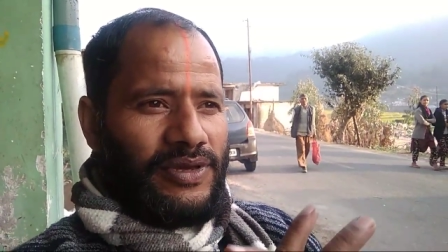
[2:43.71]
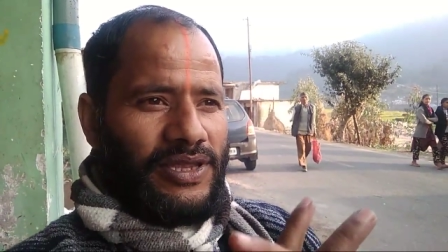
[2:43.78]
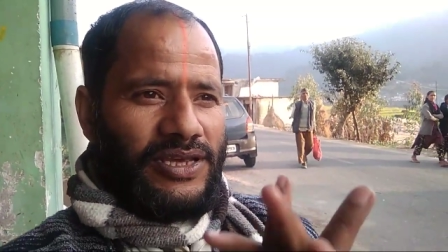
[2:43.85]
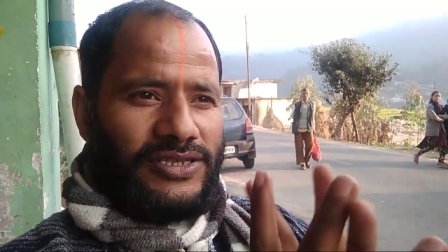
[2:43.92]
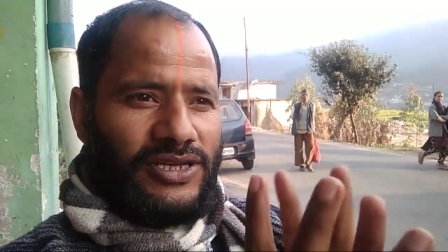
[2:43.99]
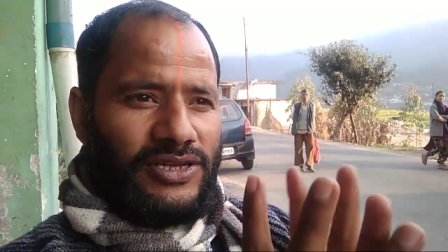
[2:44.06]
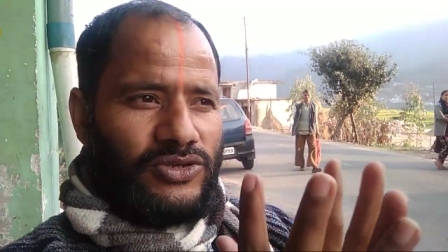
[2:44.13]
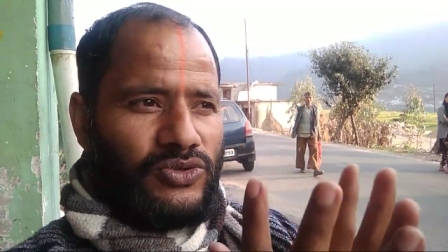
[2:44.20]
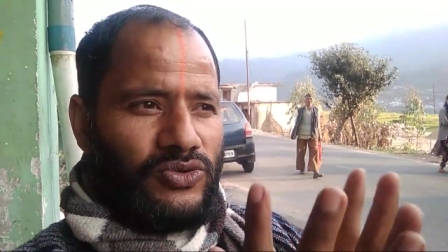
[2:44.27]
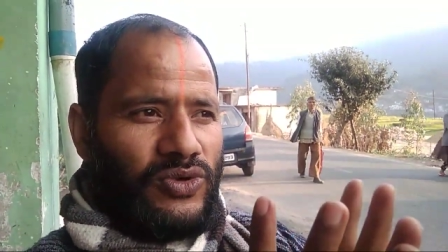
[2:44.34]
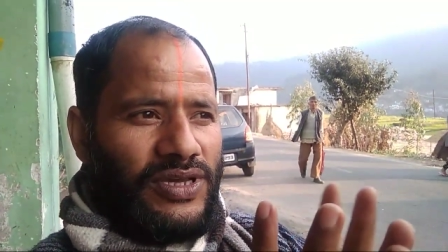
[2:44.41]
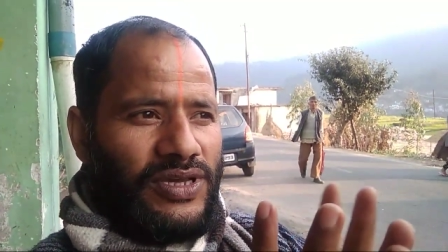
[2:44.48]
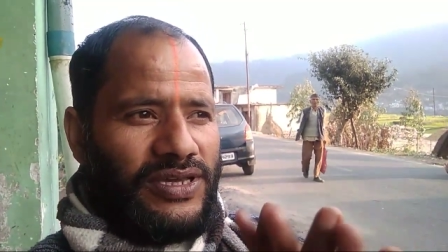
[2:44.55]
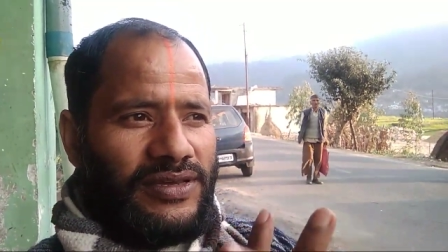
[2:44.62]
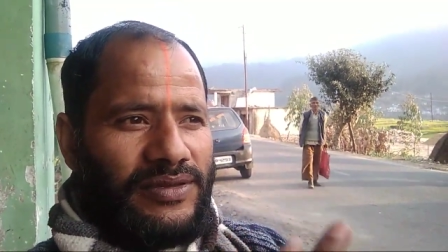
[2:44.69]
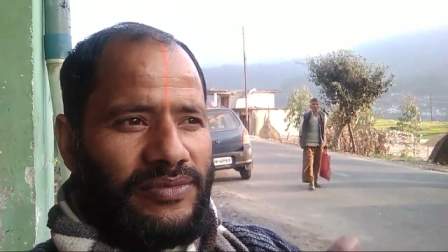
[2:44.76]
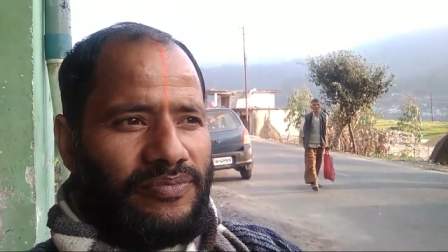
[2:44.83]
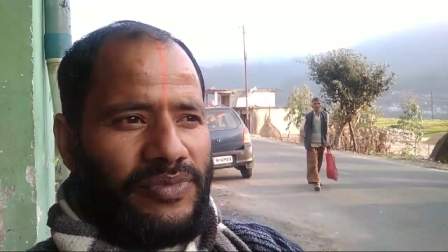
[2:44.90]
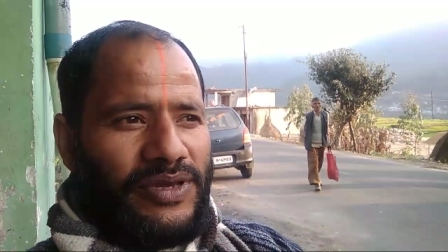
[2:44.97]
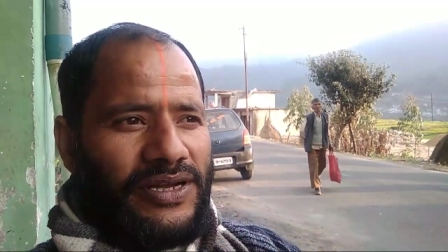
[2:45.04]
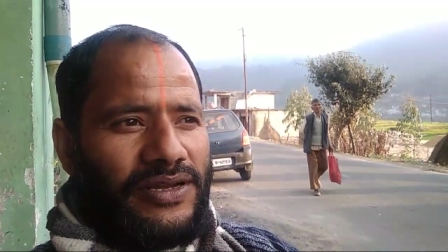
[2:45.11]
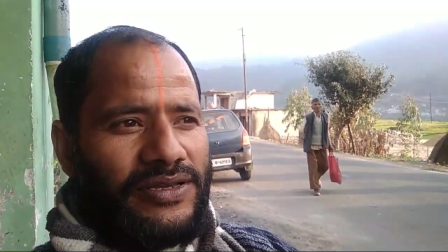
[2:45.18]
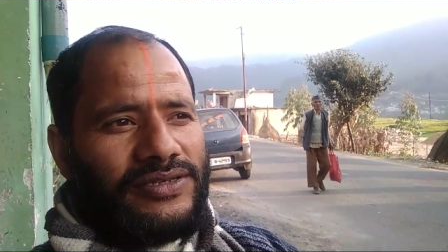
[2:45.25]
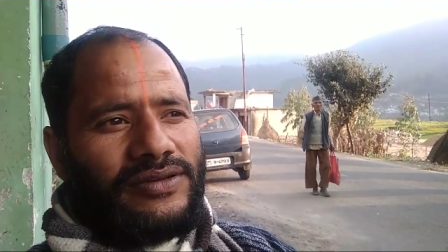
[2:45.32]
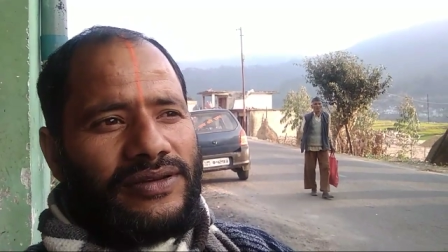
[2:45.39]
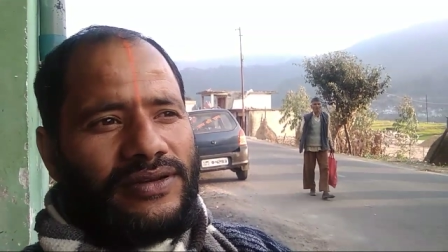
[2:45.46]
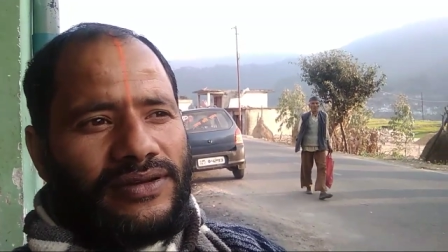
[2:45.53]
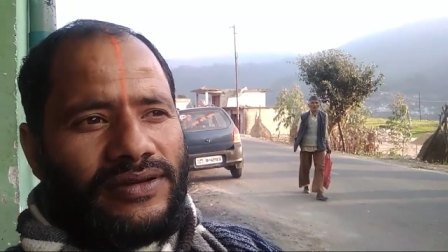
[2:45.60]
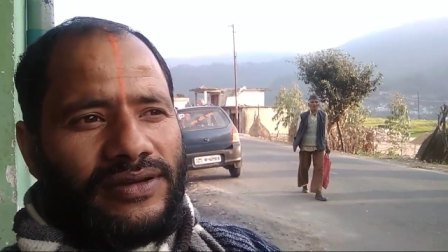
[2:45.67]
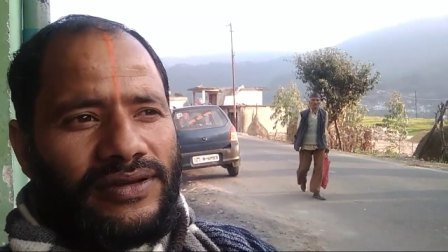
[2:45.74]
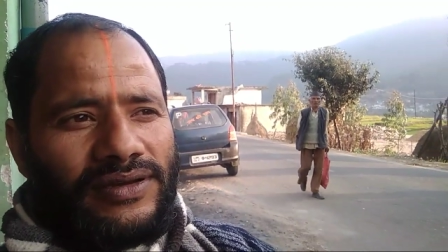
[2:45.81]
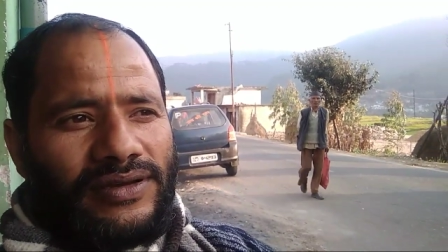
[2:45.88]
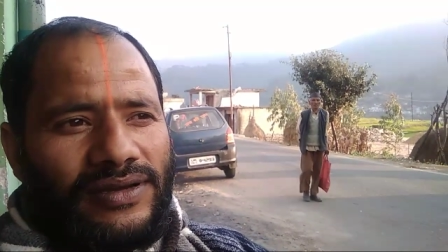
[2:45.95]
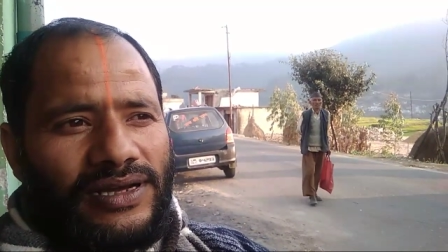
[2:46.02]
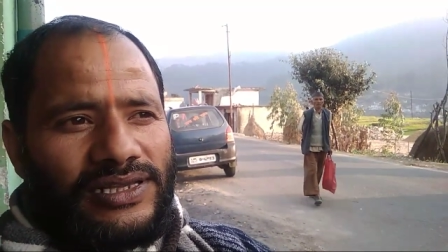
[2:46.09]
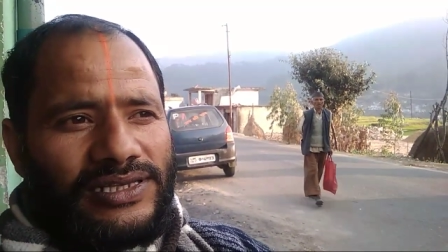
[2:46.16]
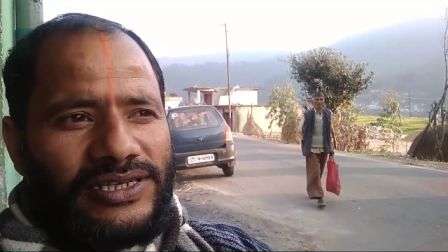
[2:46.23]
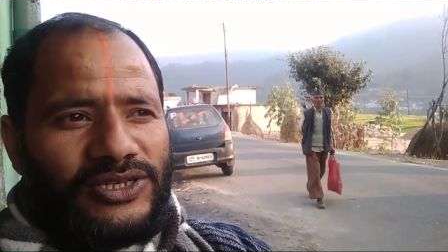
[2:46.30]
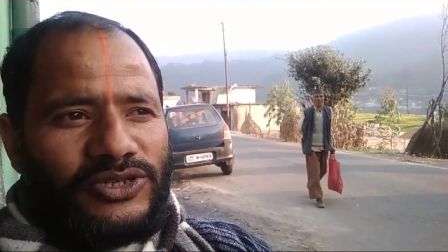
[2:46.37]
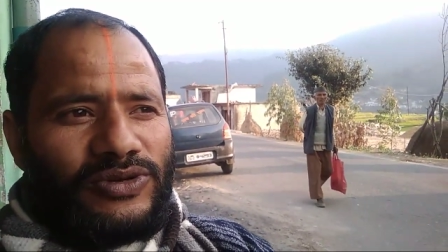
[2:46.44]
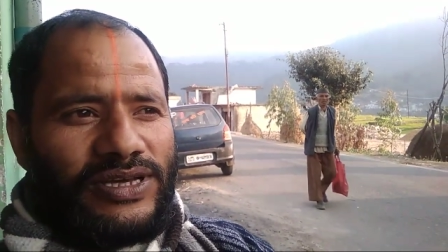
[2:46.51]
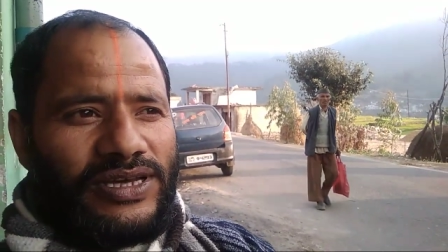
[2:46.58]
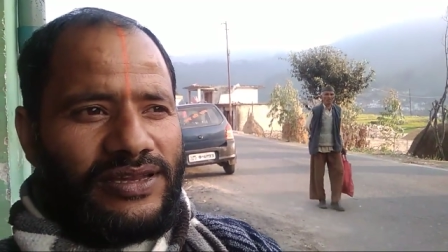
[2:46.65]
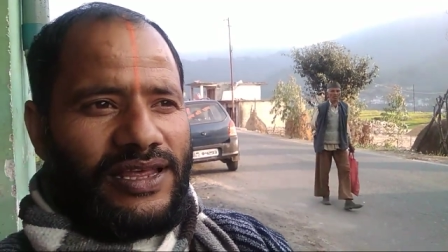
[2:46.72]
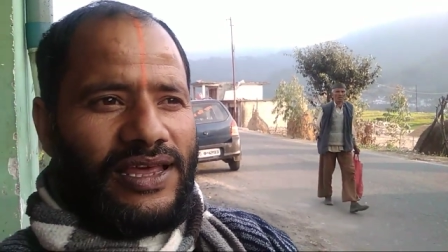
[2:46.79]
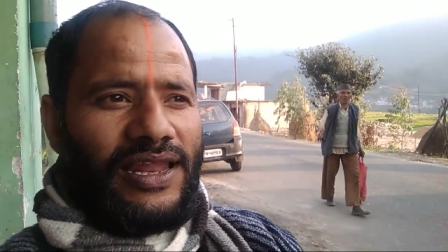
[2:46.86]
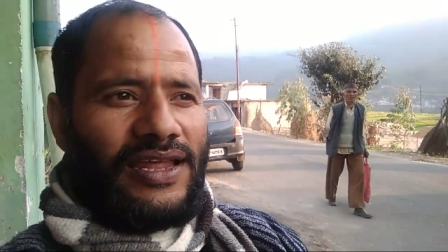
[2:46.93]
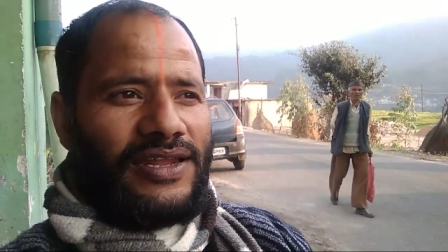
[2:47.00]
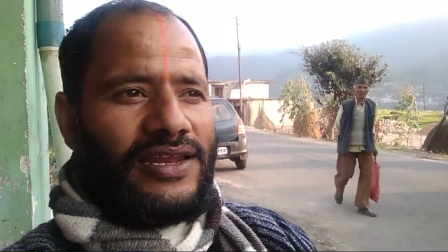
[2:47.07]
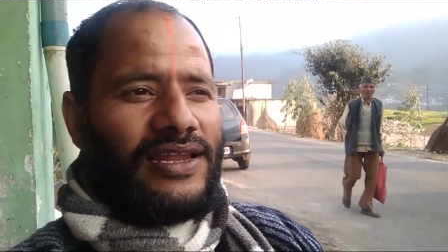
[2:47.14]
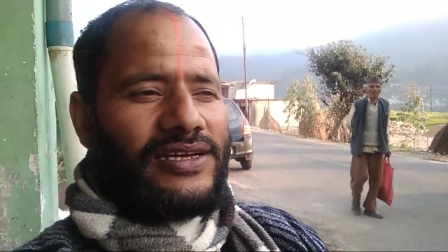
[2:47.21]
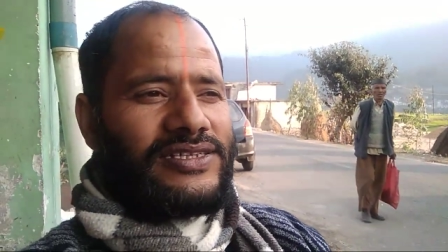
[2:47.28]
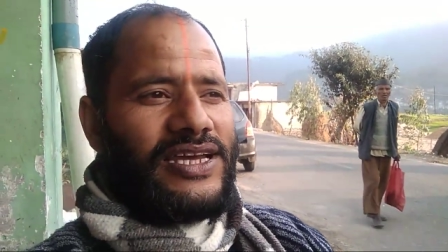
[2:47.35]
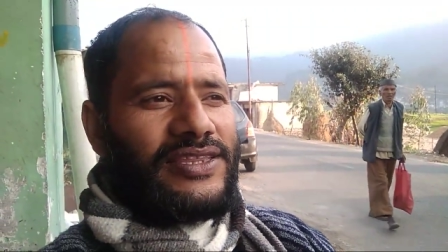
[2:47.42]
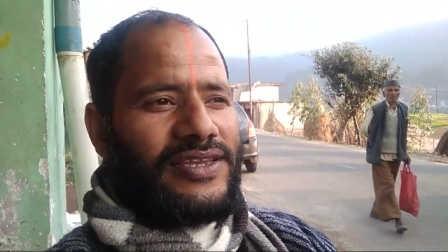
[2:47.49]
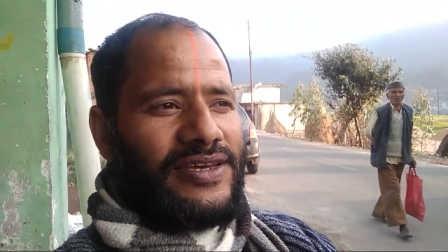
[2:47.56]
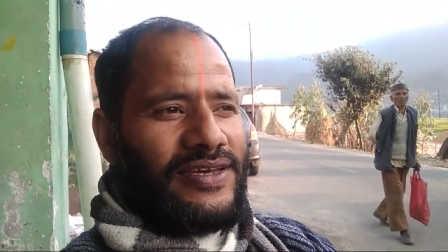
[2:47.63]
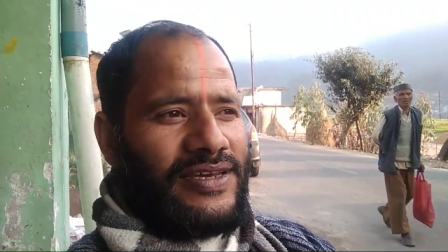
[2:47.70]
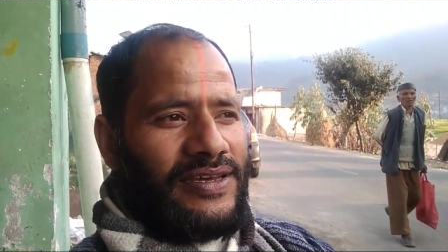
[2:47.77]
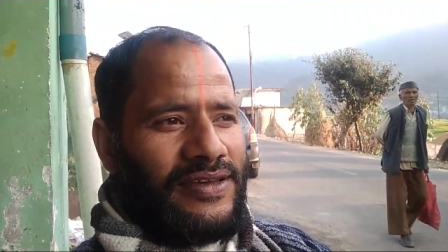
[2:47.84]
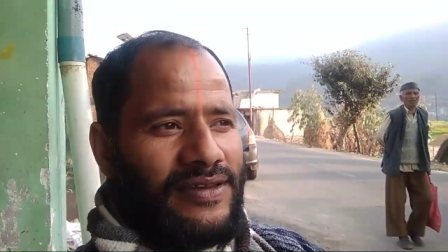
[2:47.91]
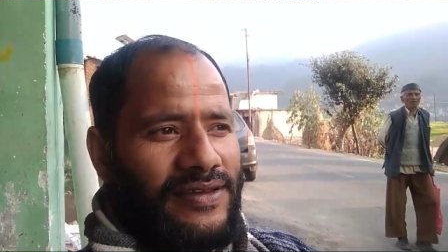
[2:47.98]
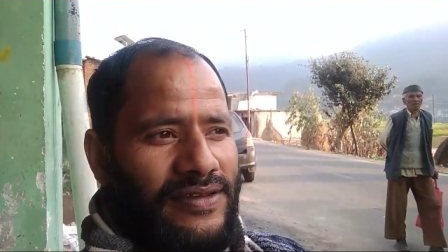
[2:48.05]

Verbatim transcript: पीले सरसों के पेड़ कल से जो है लहलाने लग जाते हैं